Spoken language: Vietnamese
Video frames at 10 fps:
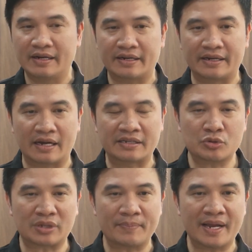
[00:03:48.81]
thì ờ, như
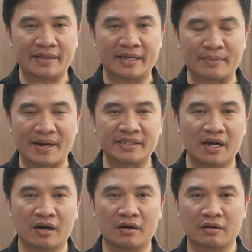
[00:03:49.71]
chúng ta biết thì bây
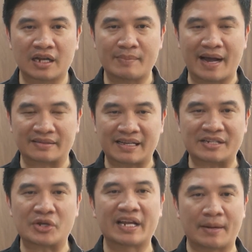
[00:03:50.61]
giờ khi mà tất
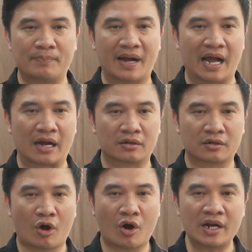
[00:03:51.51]
cả doanh nghiệp mà
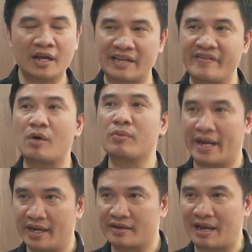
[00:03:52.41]
có cái lợi thế về công nghệ
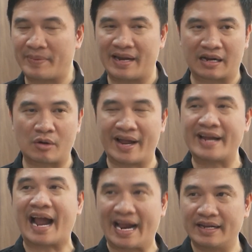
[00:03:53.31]
đặc biệt là công nghệ
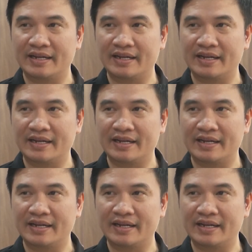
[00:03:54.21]
AI